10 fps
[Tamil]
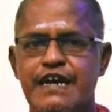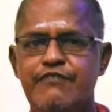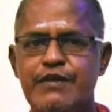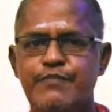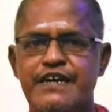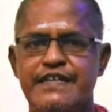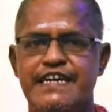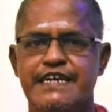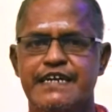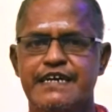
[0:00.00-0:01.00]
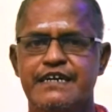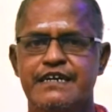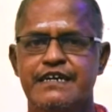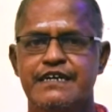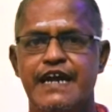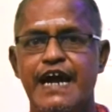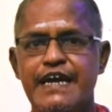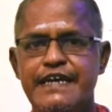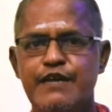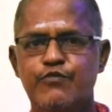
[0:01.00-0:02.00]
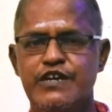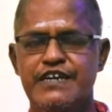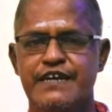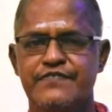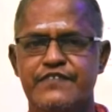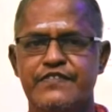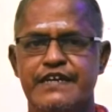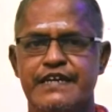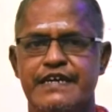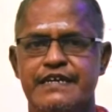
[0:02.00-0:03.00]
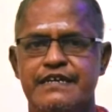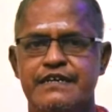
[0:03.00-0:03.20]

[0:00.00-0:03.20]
கவலைப்படாத கண்ணா நாளைக்கே உனக்கு நான் தந்துடுறேன்